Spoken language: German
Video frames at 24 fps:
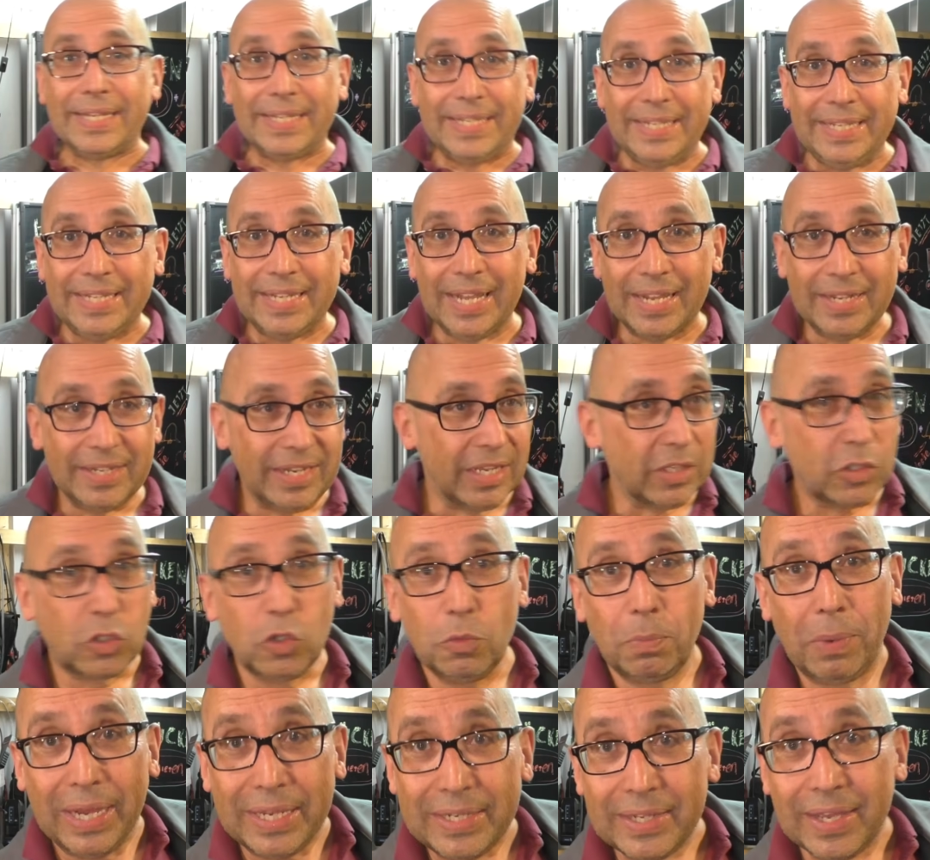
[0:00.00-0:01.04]
die dann
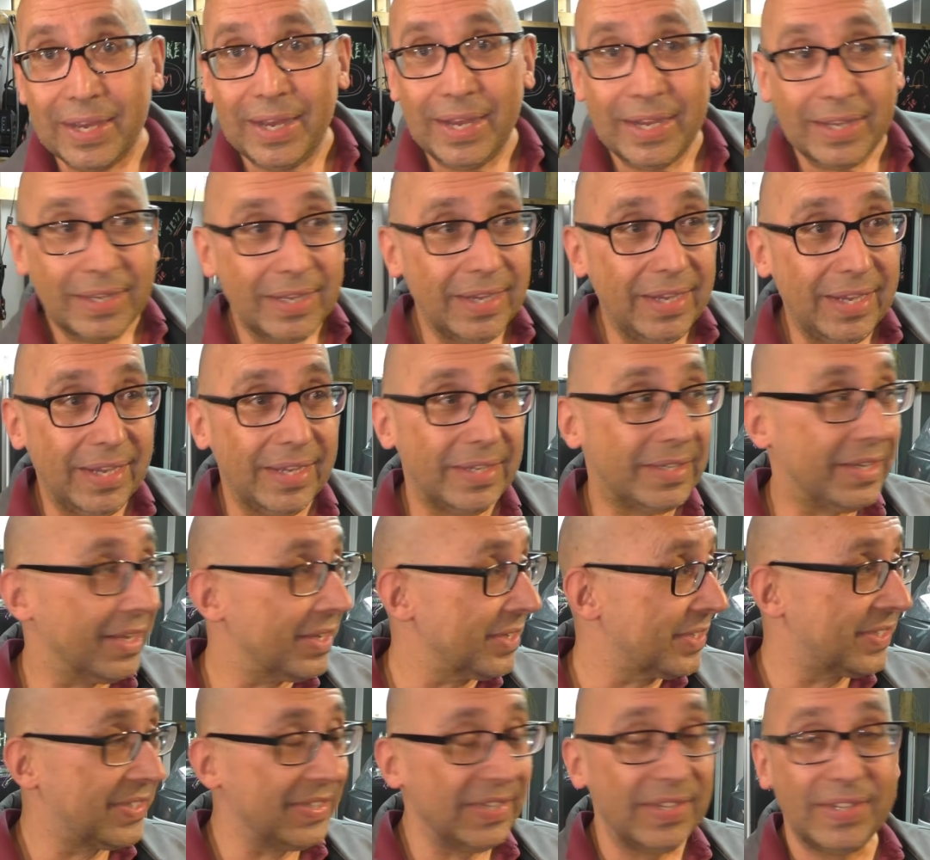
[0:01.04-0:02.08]
dazu beitragen,
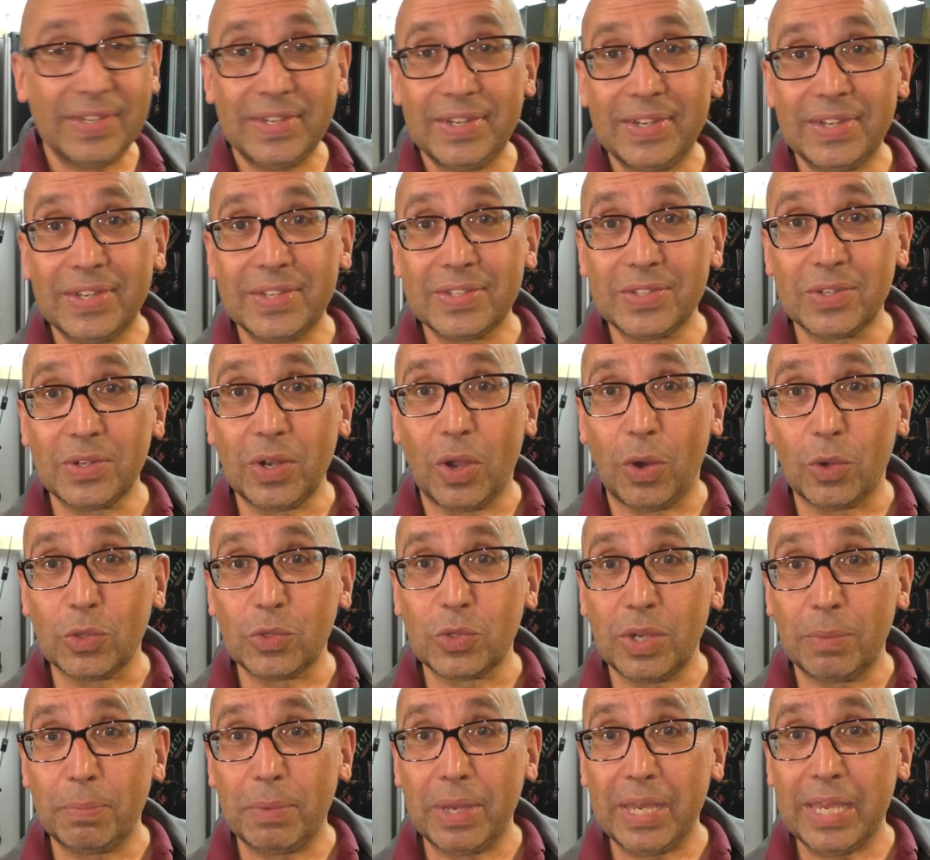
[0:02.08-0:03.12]
dass äh, so ein
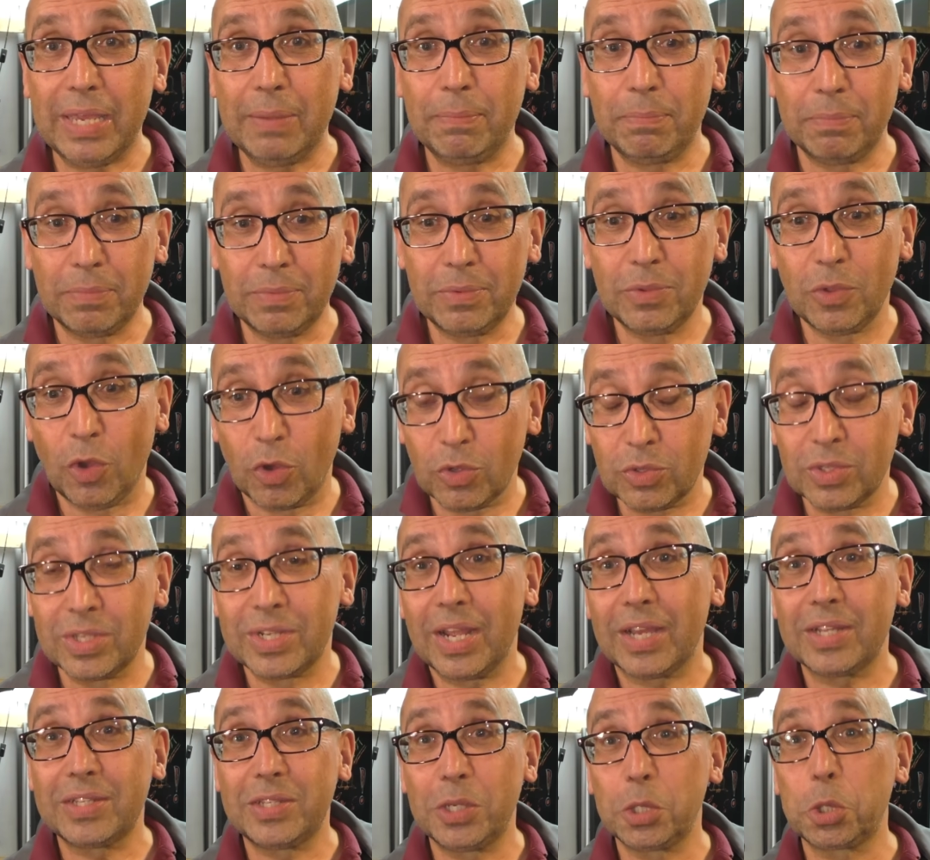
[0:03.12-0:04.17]
Auto dann mal eben noch eine
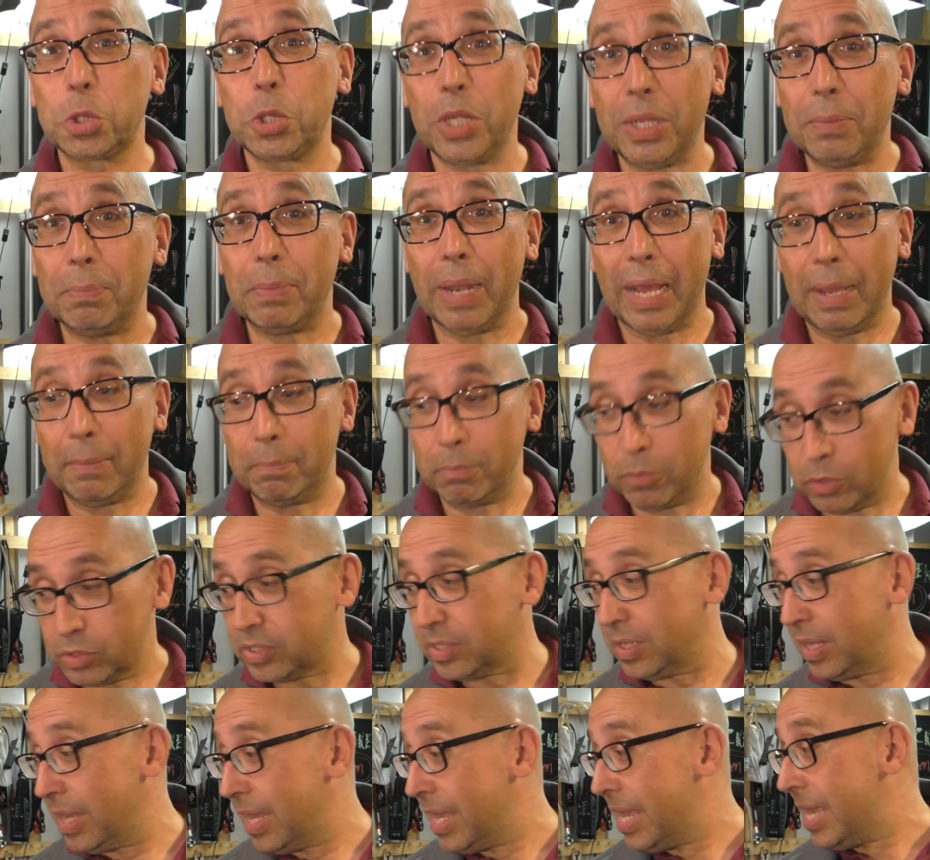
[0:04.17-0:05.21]
Nacht hier stehen bleiben
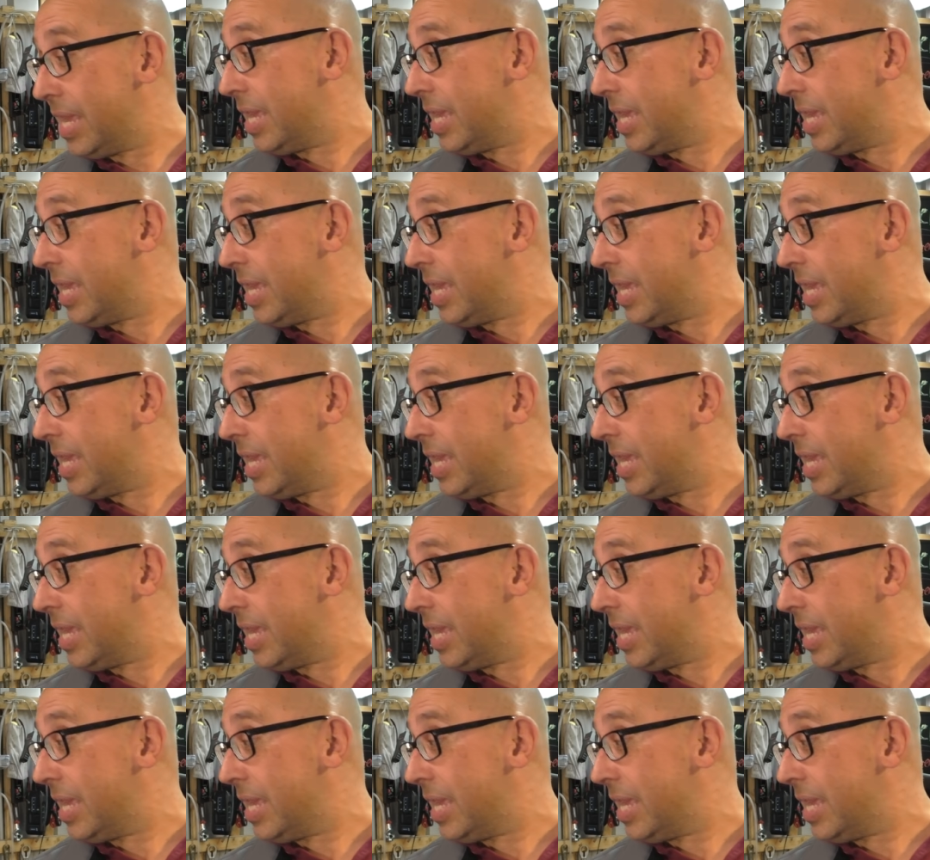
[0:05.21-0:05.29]
muss.